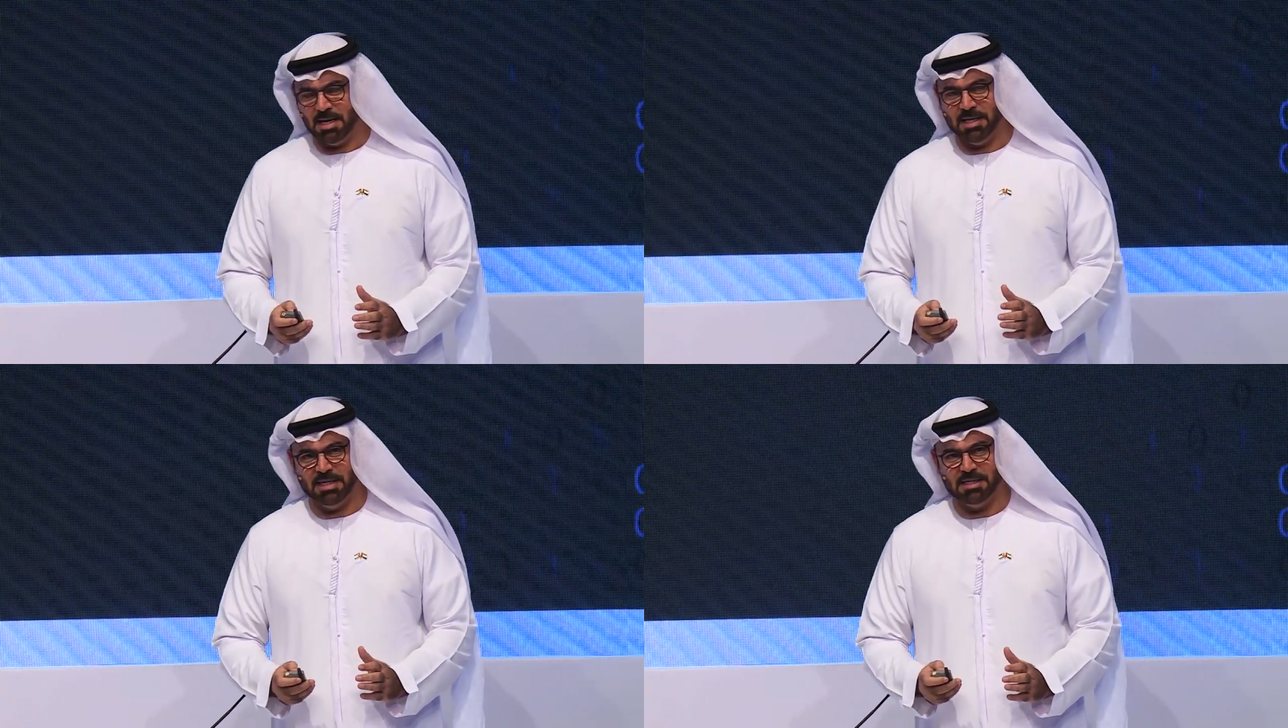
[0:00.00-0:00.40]

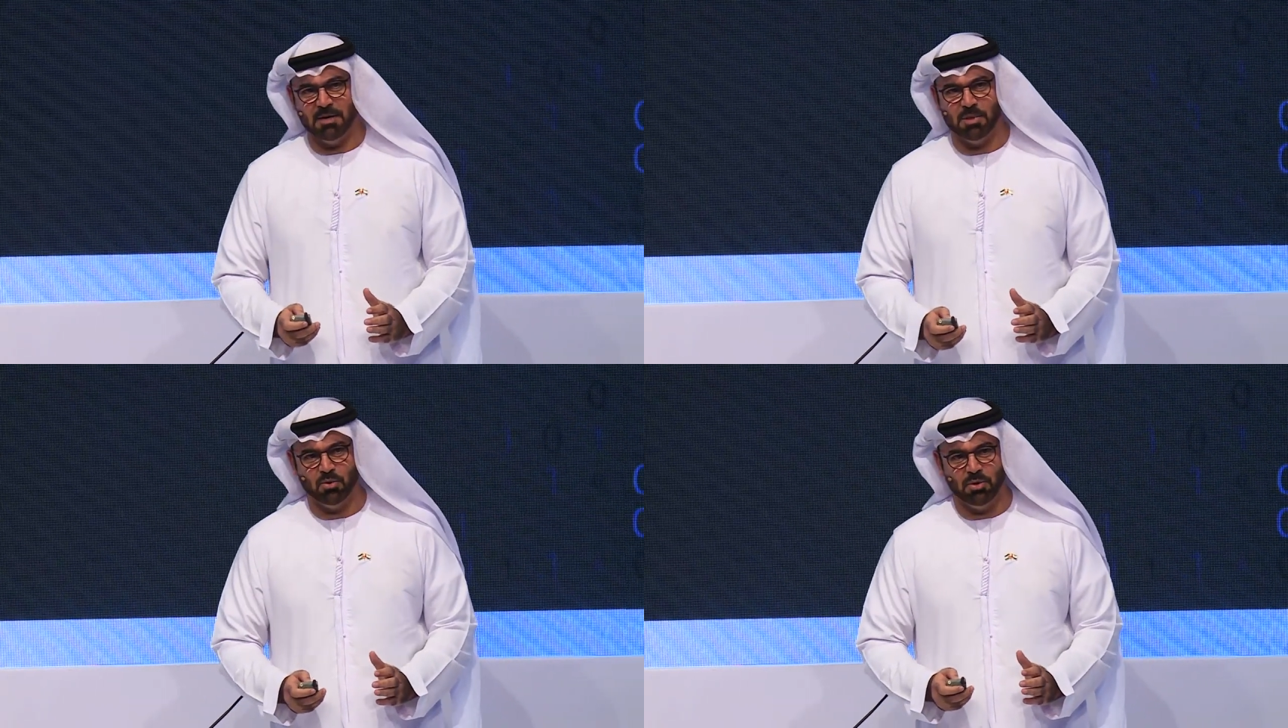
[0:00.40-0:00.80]

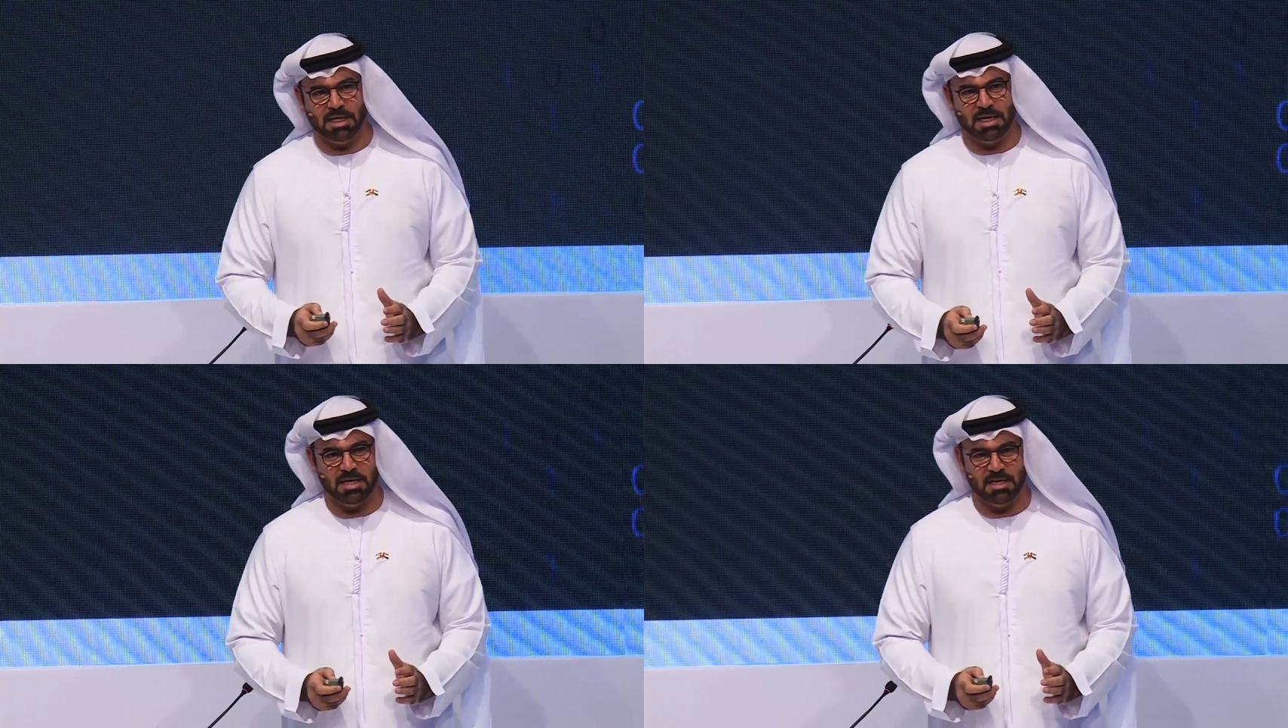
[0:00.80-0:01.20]
الكتابة الأولى
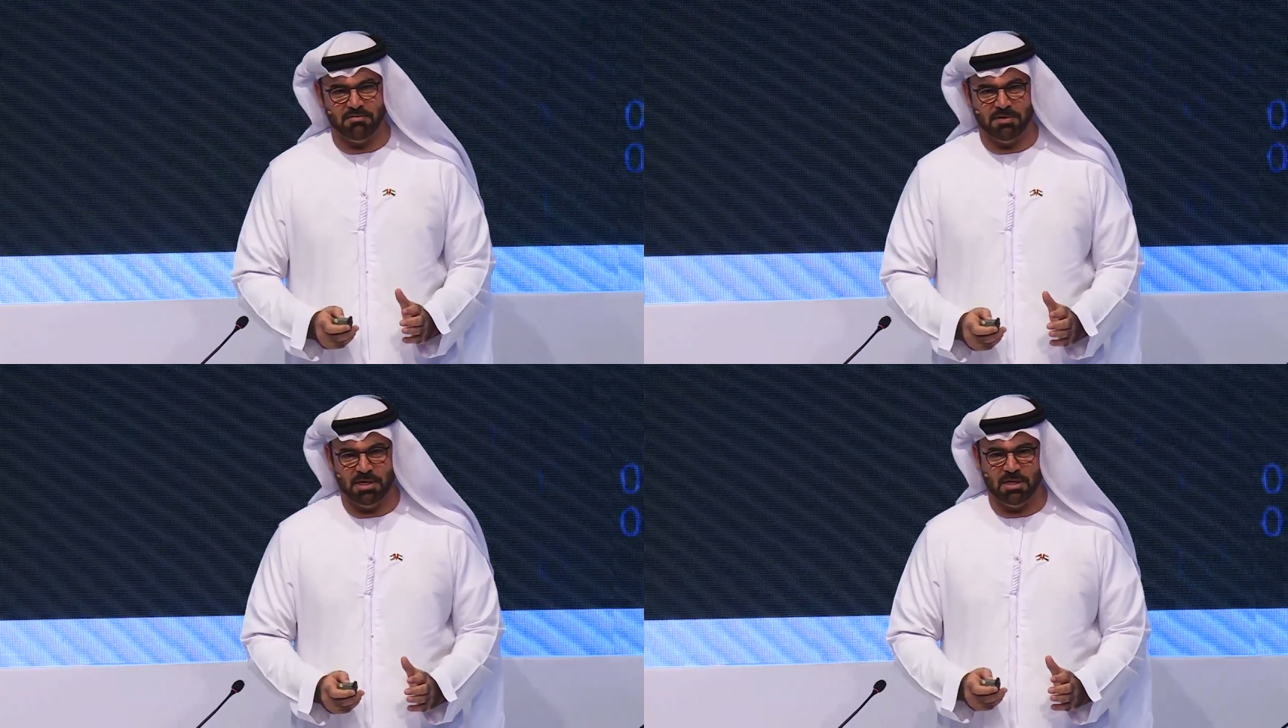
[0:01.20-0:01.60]
كانت
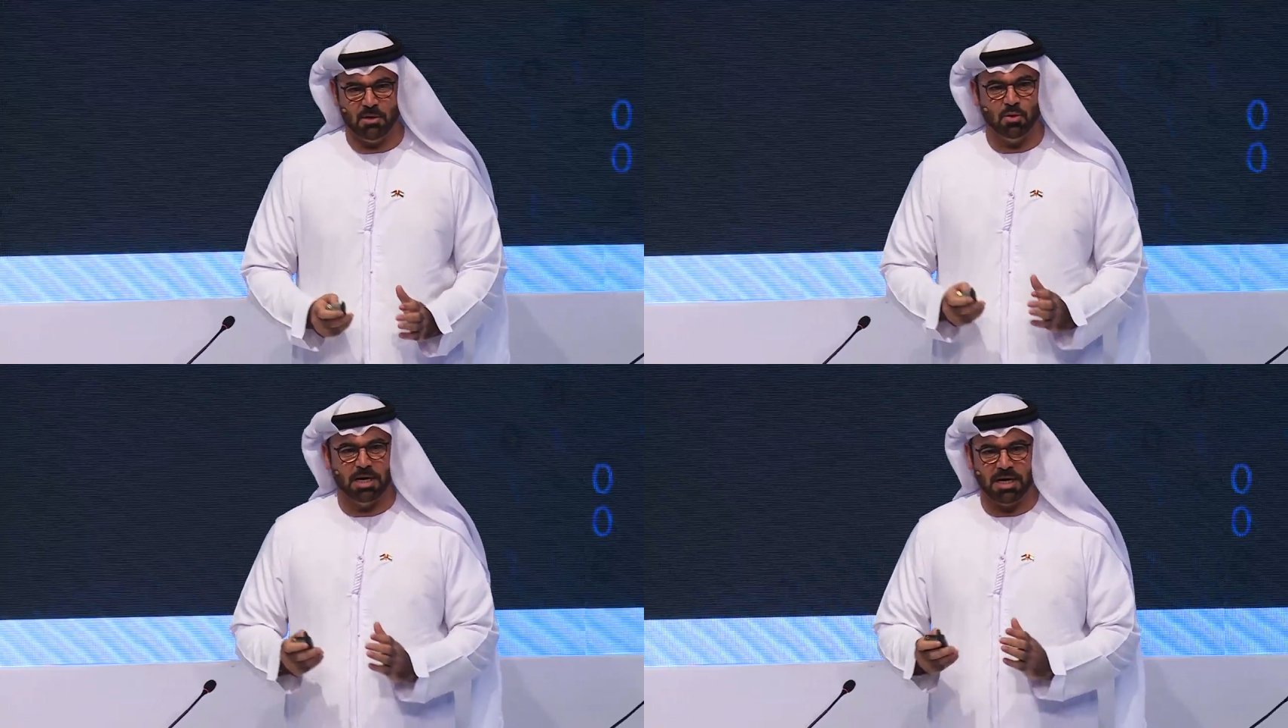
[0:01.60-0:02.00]
في
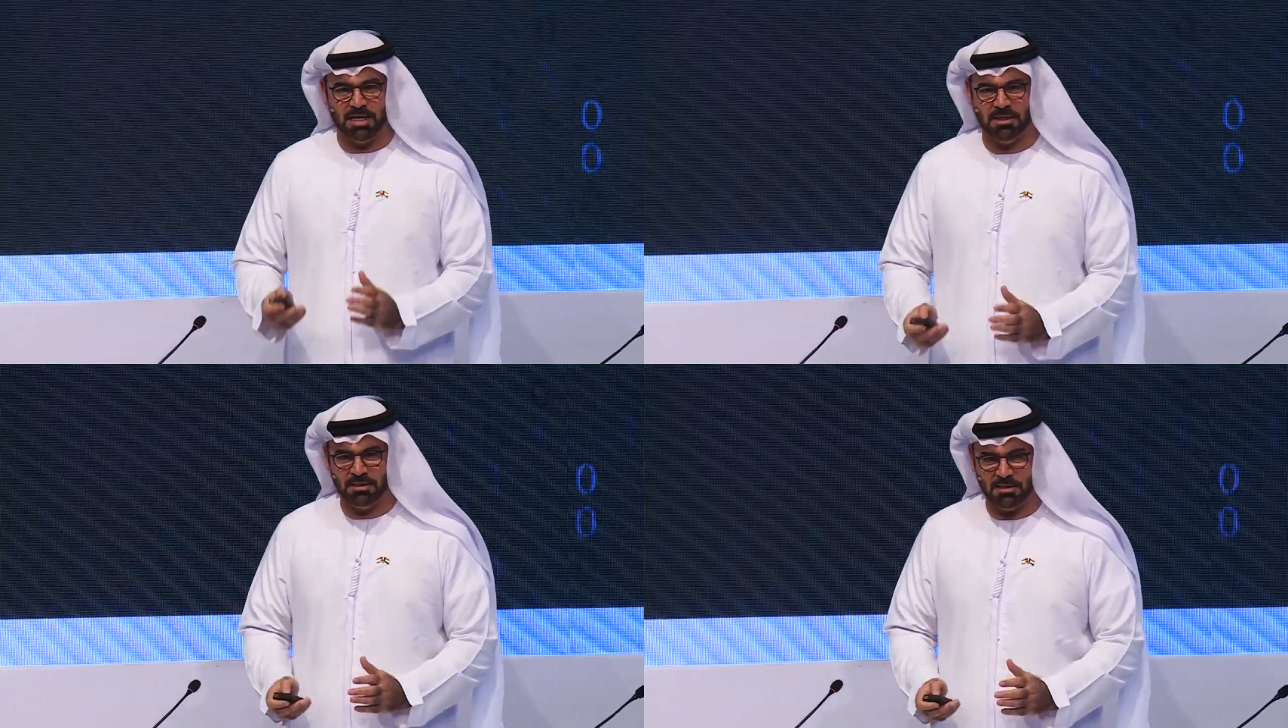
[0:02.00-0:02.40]

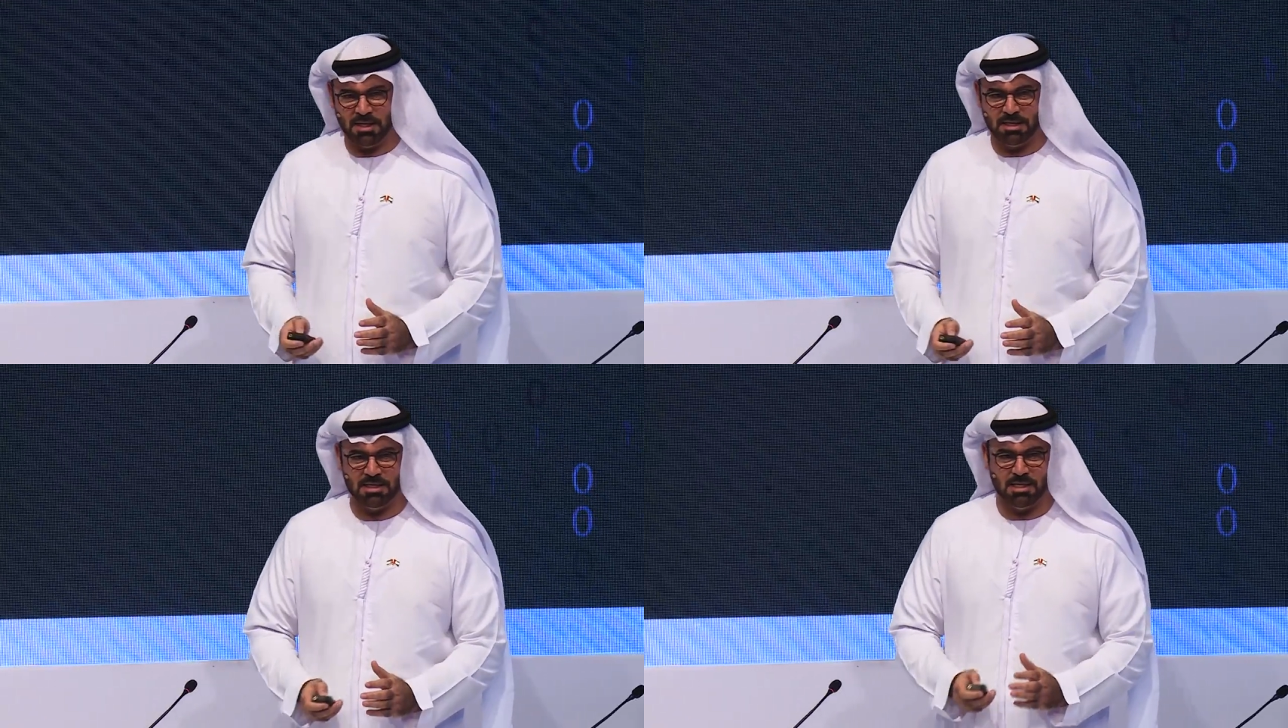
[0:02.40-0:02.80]
أوغاريت
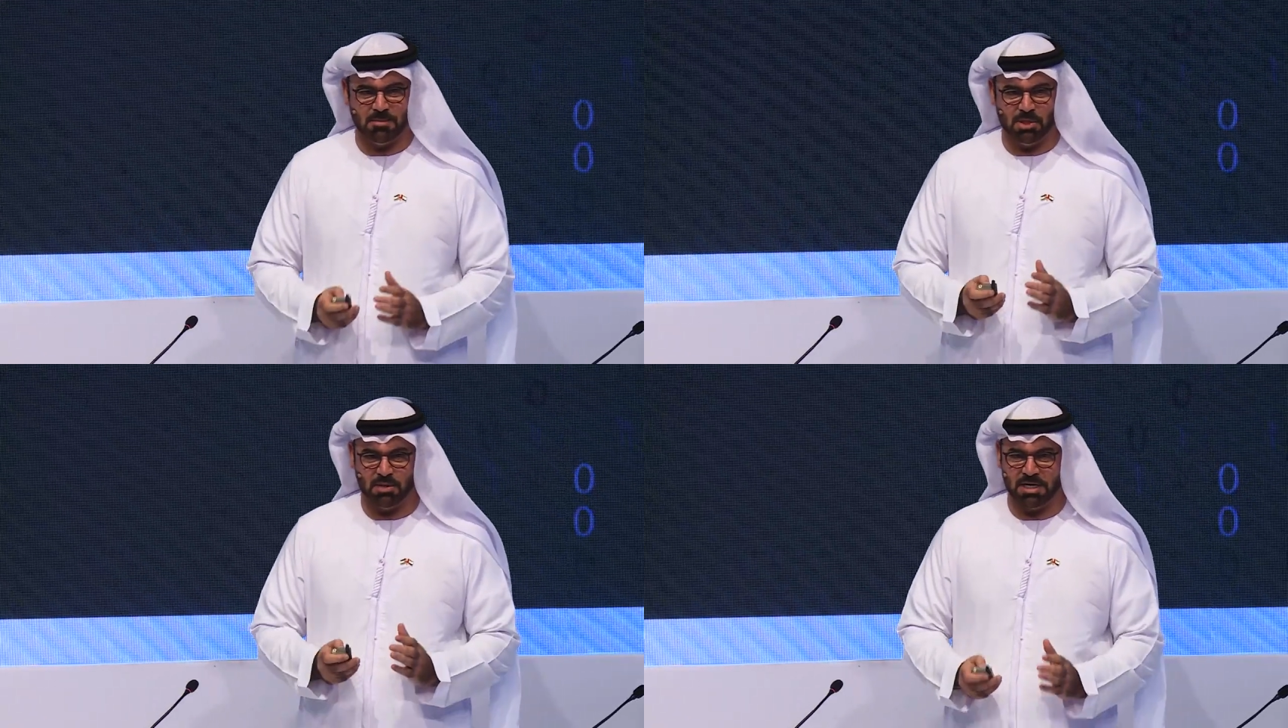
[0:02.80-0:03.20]
الكتابة
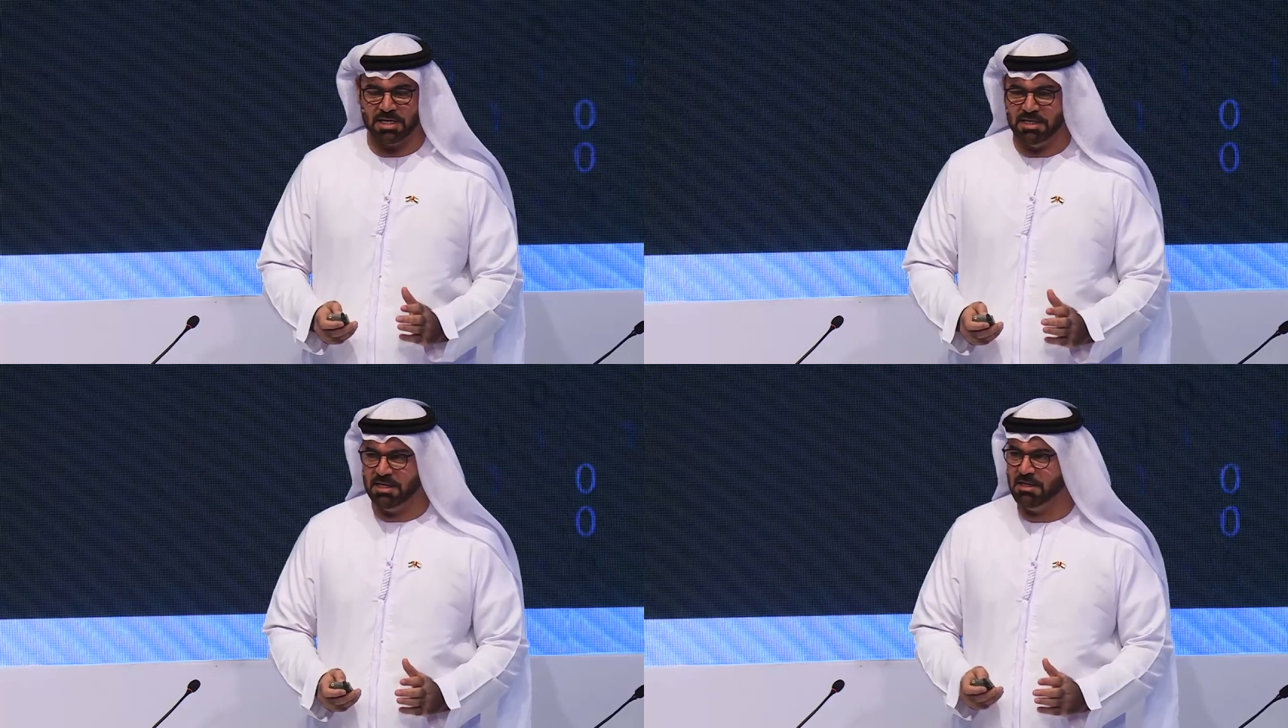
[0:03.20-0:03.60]

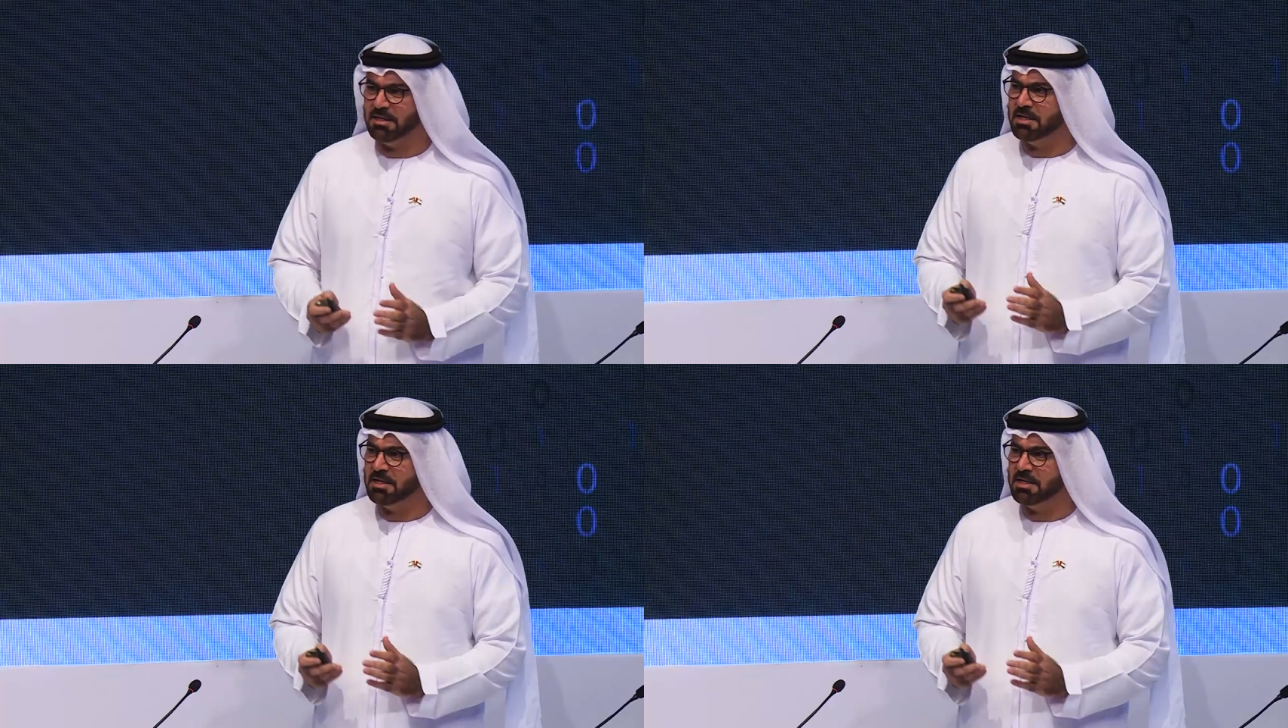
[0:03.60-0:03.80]
الأوغاريتية